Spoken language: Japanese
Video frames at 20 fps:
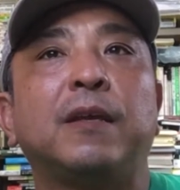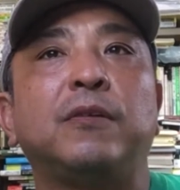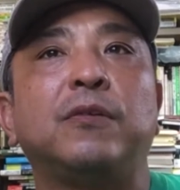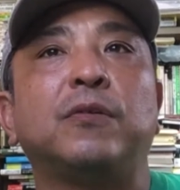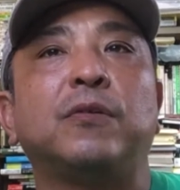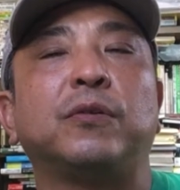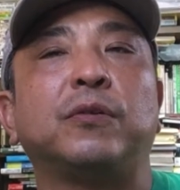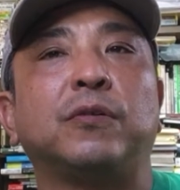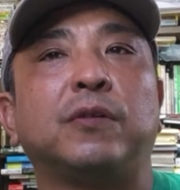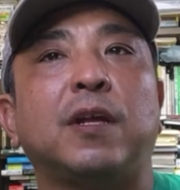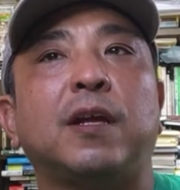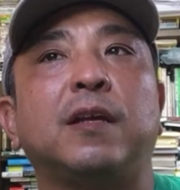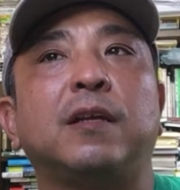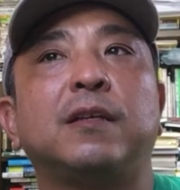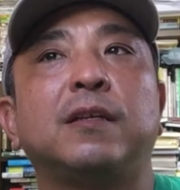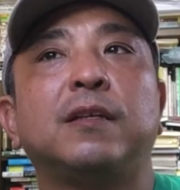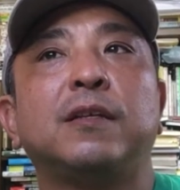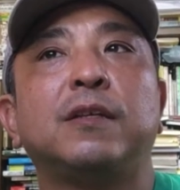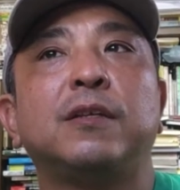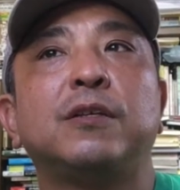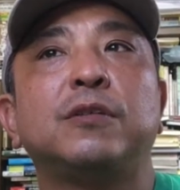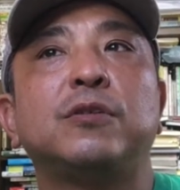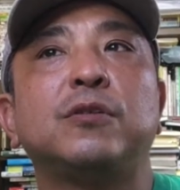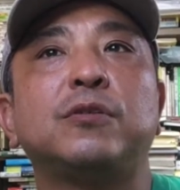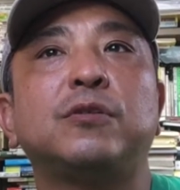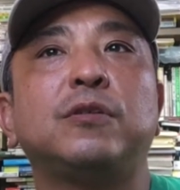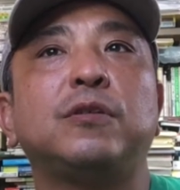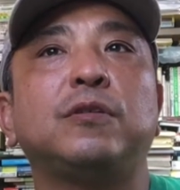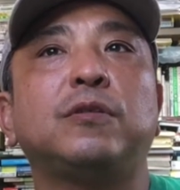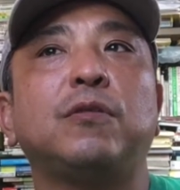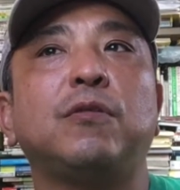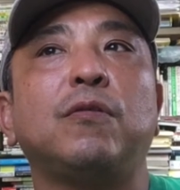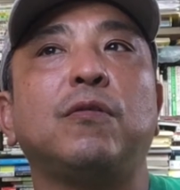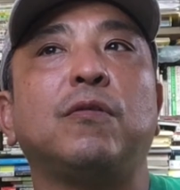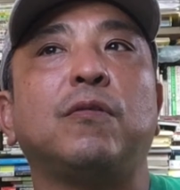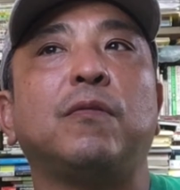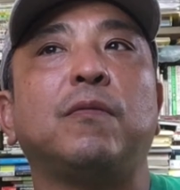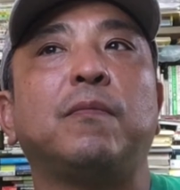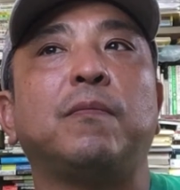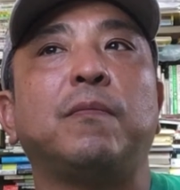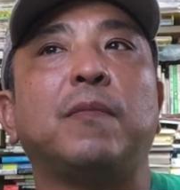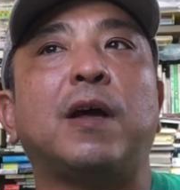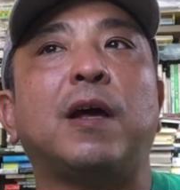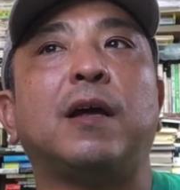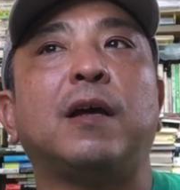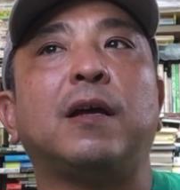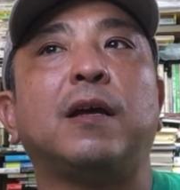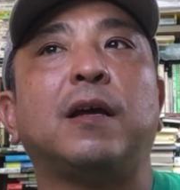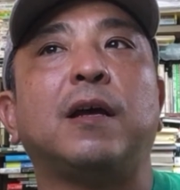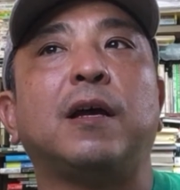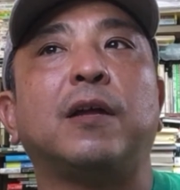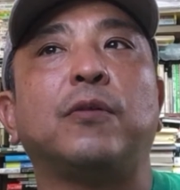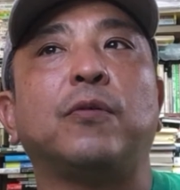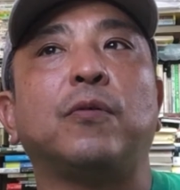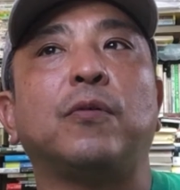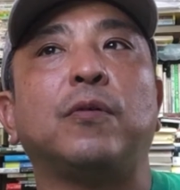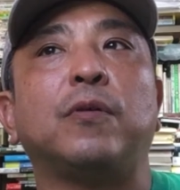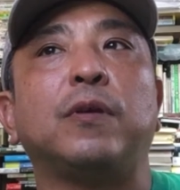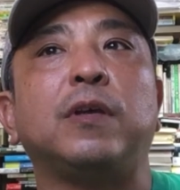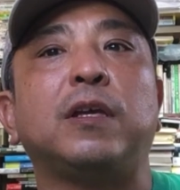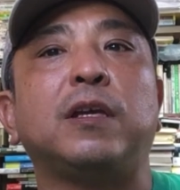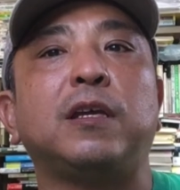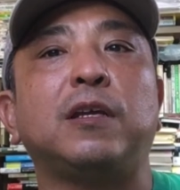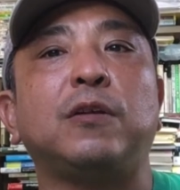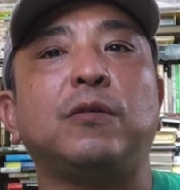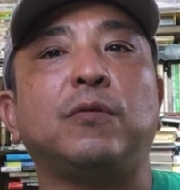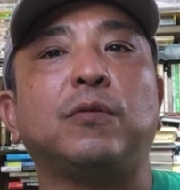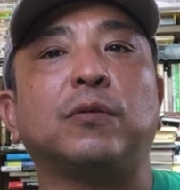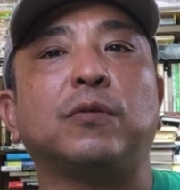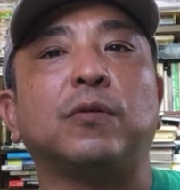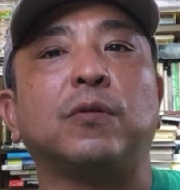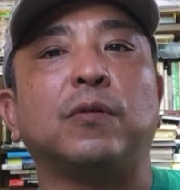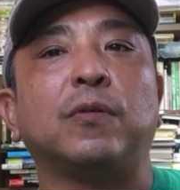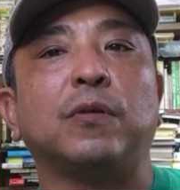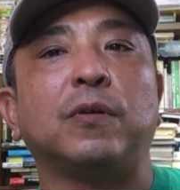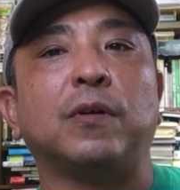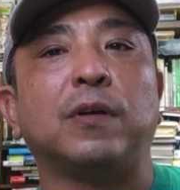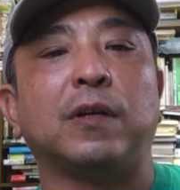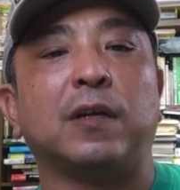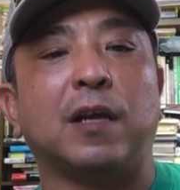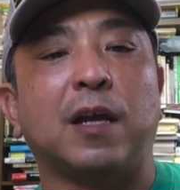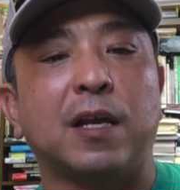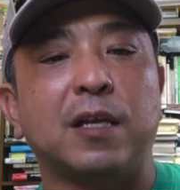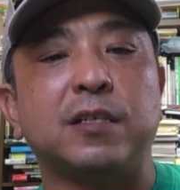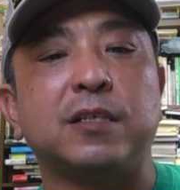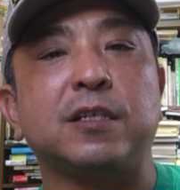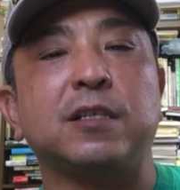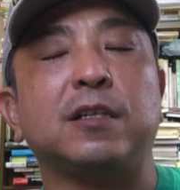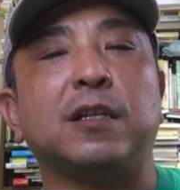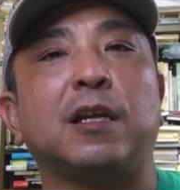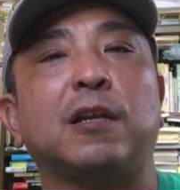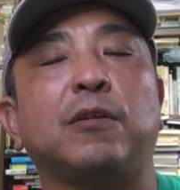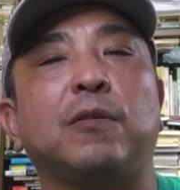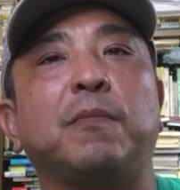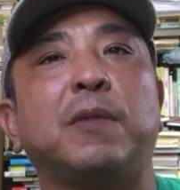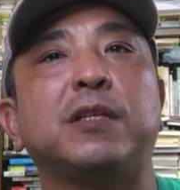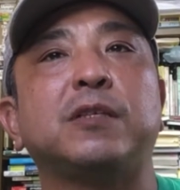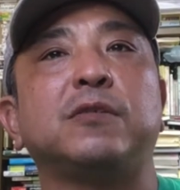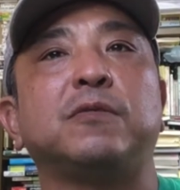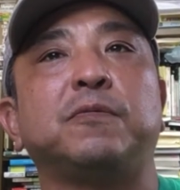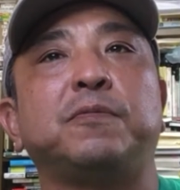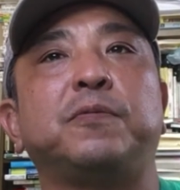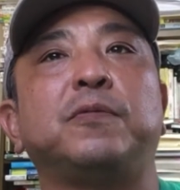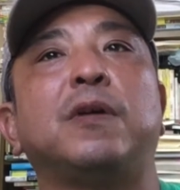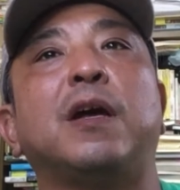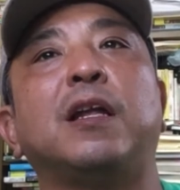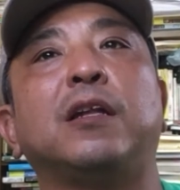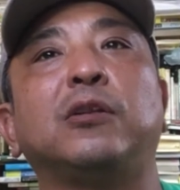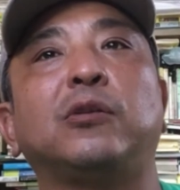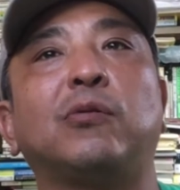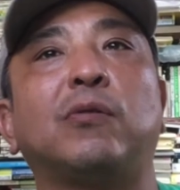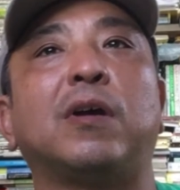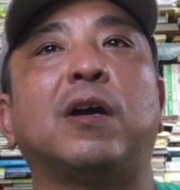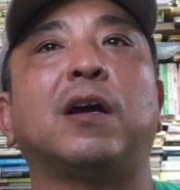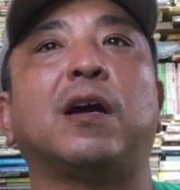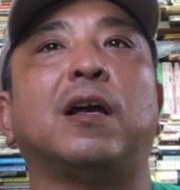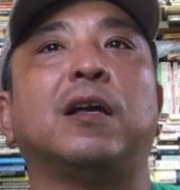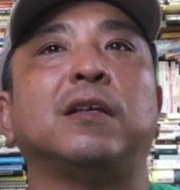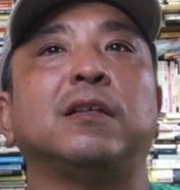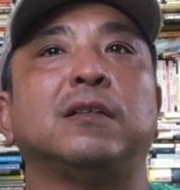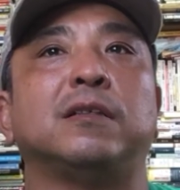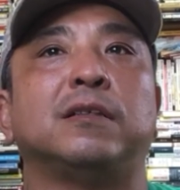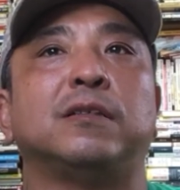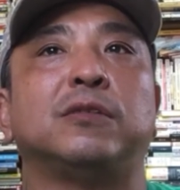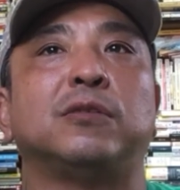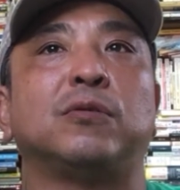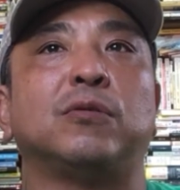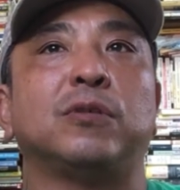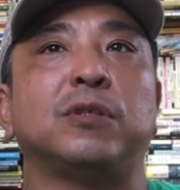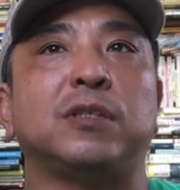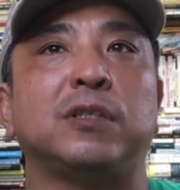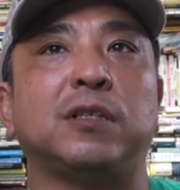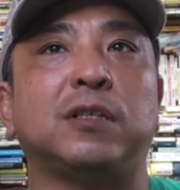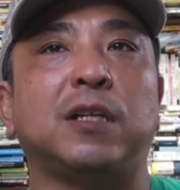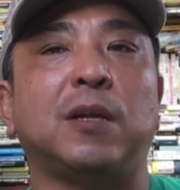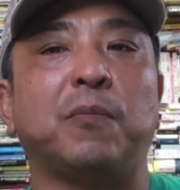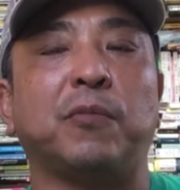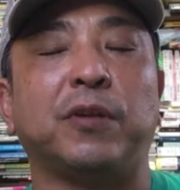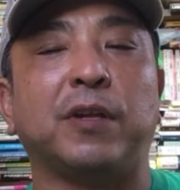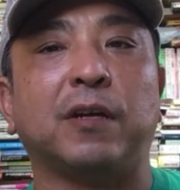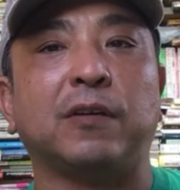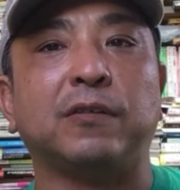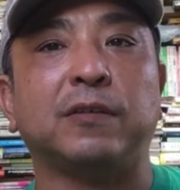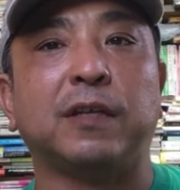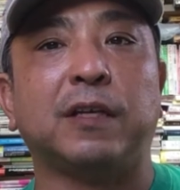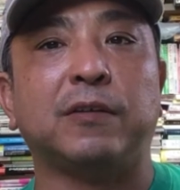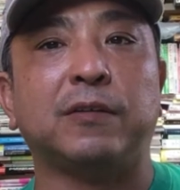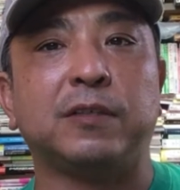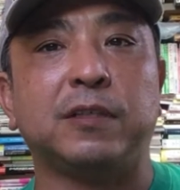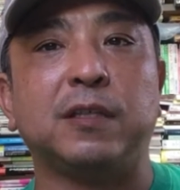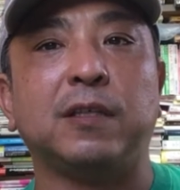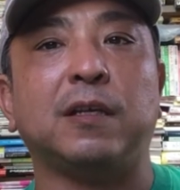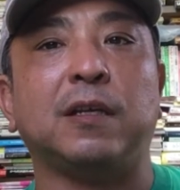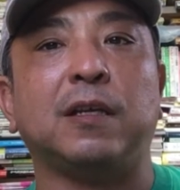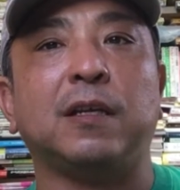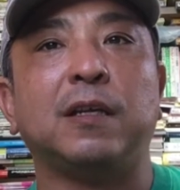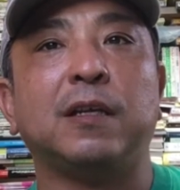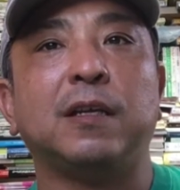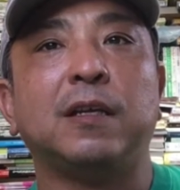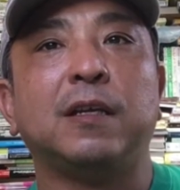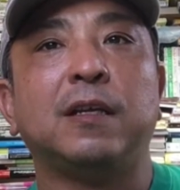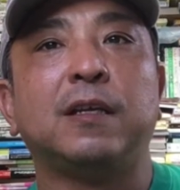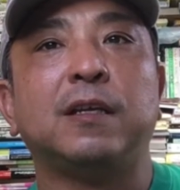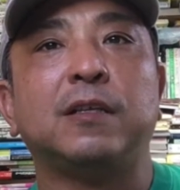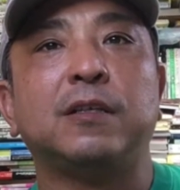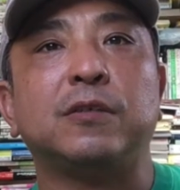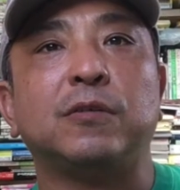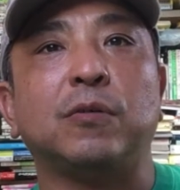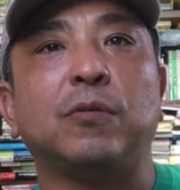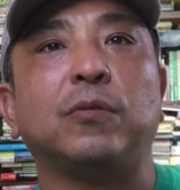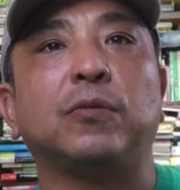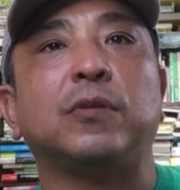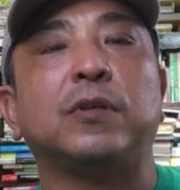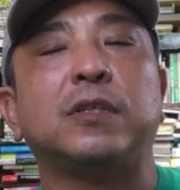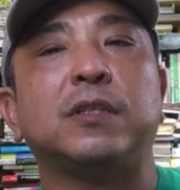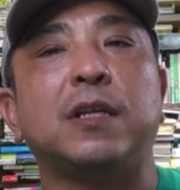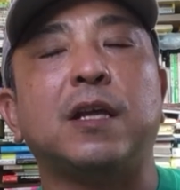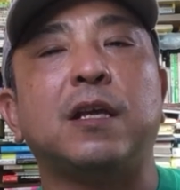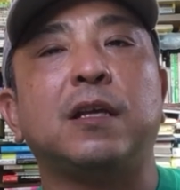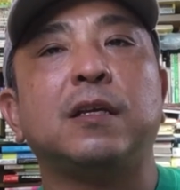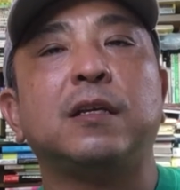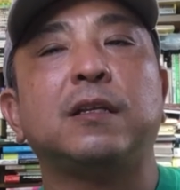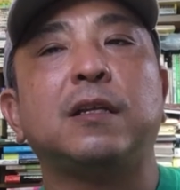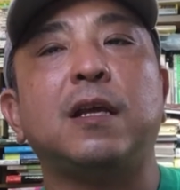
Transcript: ということでそうするとまああの生きることが安心になるのでまず不安とかが少しでもなくなるしそういうことですね。